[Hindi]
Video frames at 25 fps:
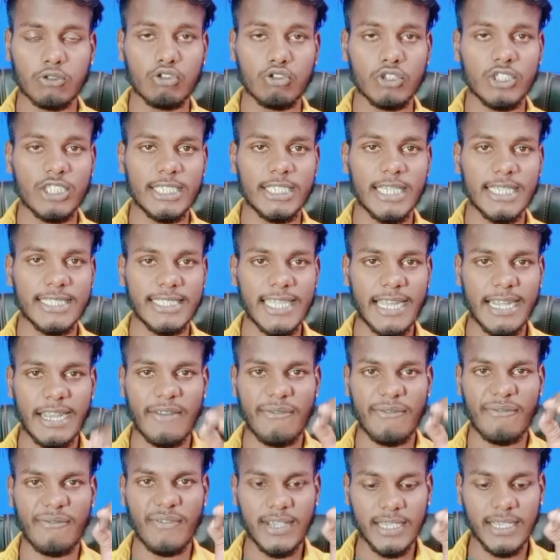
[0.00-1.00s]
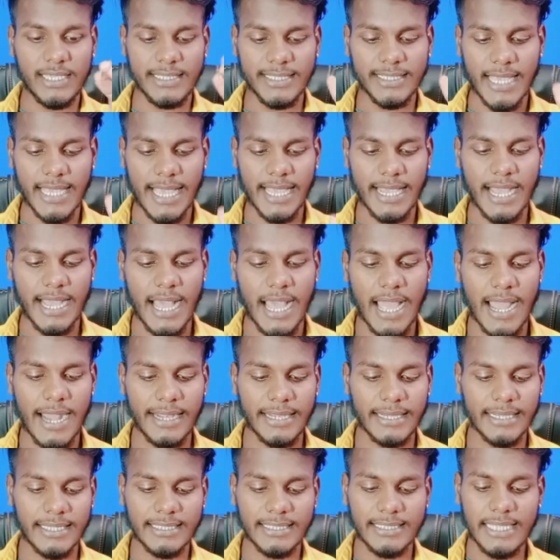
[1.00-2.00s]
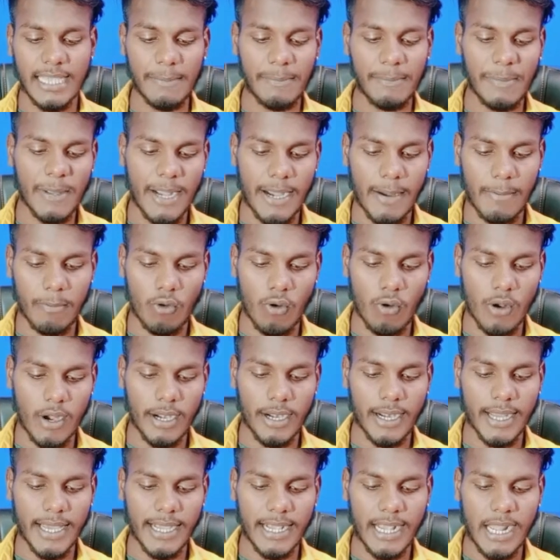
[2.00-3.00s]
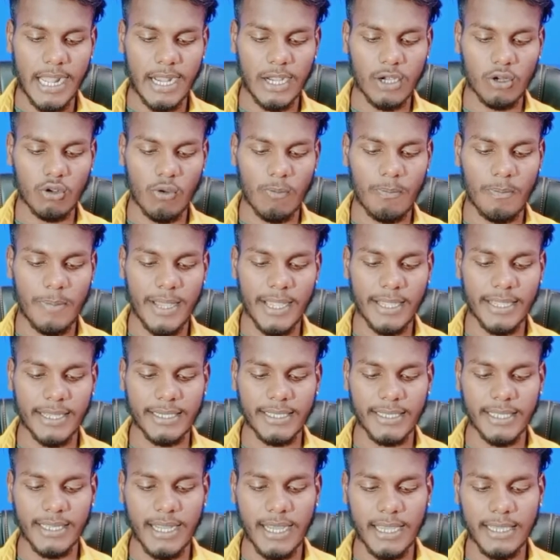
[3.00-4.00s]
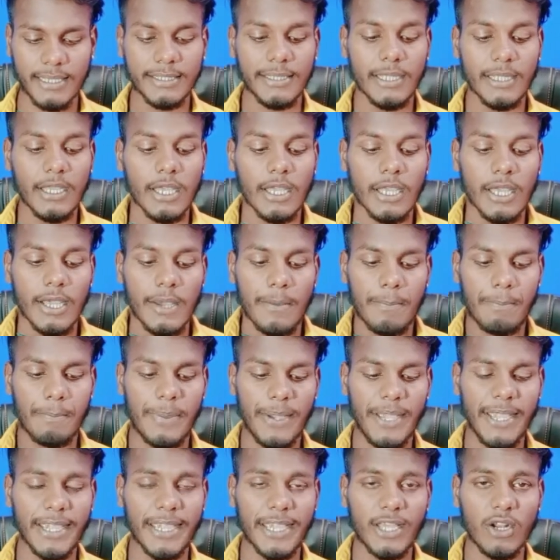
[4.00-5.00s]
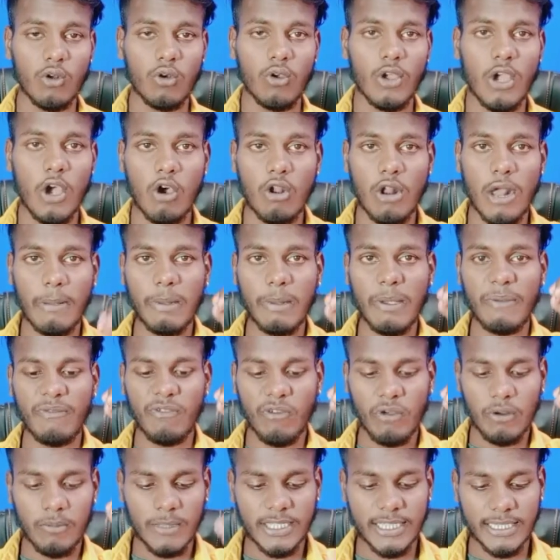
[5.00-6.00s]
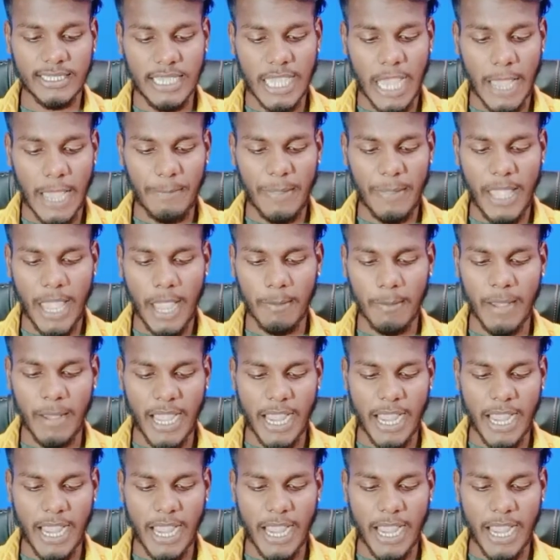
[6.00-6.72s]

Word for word: कुछ सेंटर फेस आएगा एंड गैस यहाँ पे आपको ऐड आएगा ऐड को बैक कर देना है बैक करोगे और आपके फोन में देखें यहाँ पे आएगा